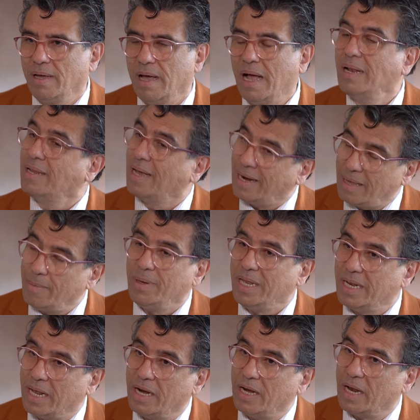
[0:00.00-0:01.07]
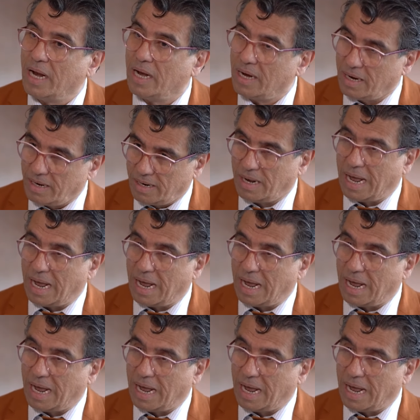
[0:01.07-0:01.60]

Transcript: هل تعلمين أن